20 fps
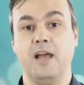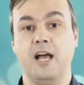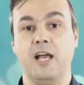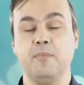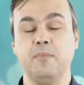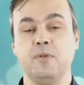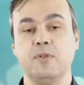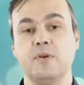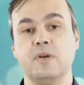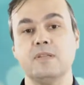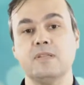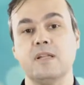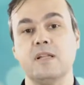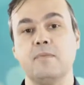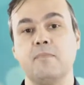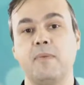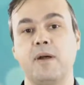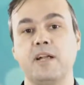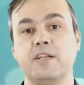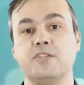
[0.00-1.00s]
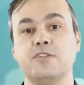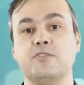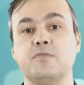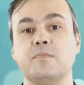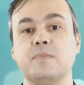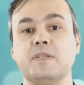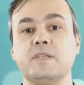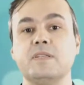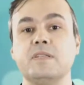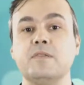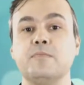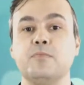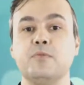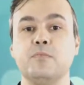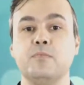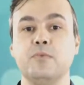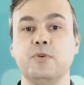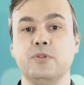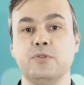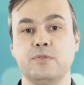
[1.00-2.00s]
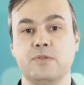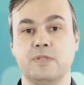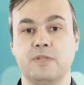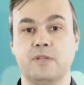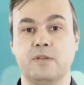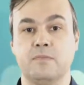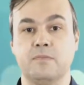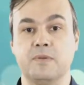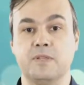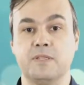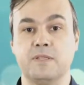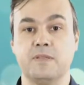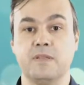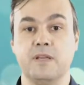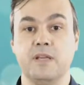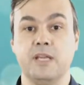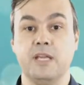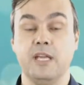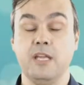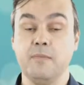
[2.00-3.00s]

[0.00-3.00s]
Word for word: A hipnose ela parte de um princípio muito simples.